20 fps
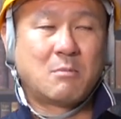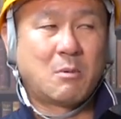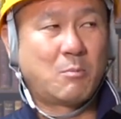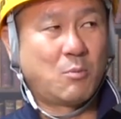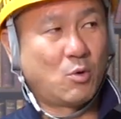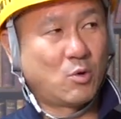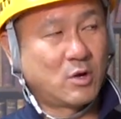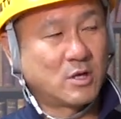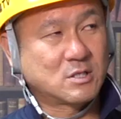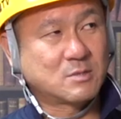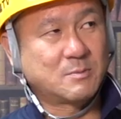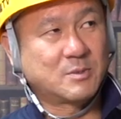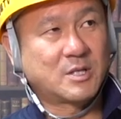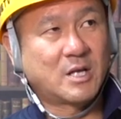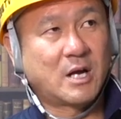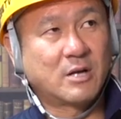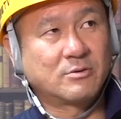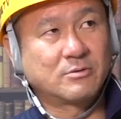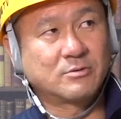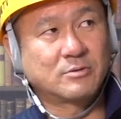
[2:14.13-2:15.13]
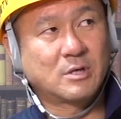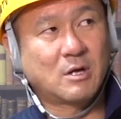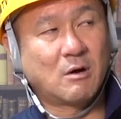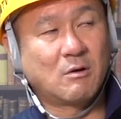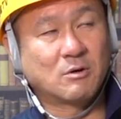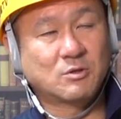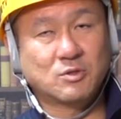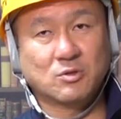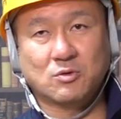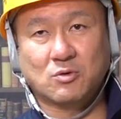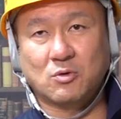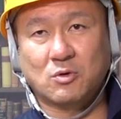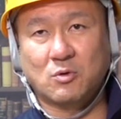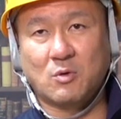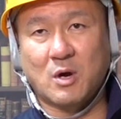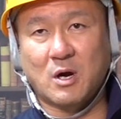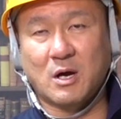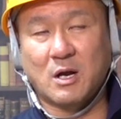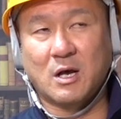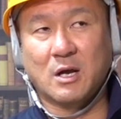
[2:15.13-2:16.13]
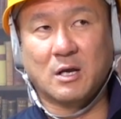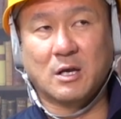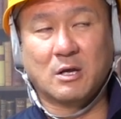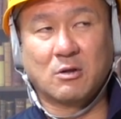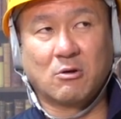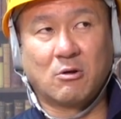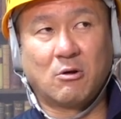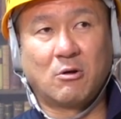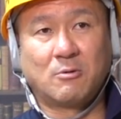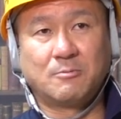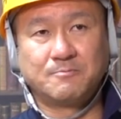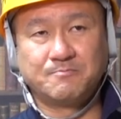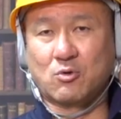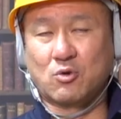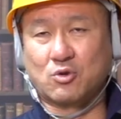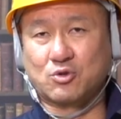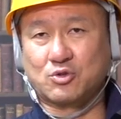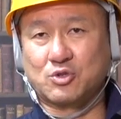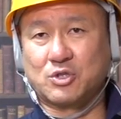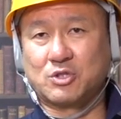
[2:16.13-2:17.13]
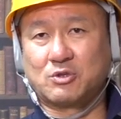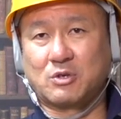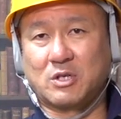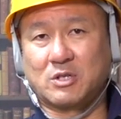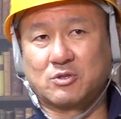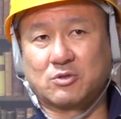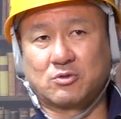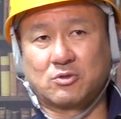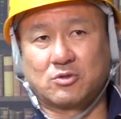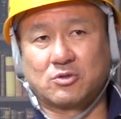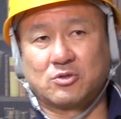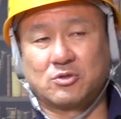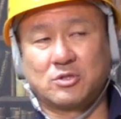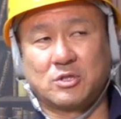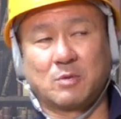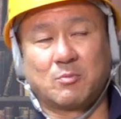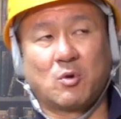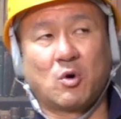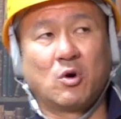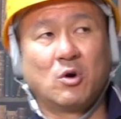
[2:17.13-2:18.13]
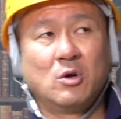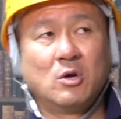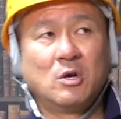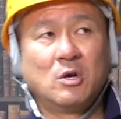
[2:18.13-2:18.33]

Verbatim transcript: ボーナスまであるんかはちょっと俺わからんけど、交通費とかちょっとついても、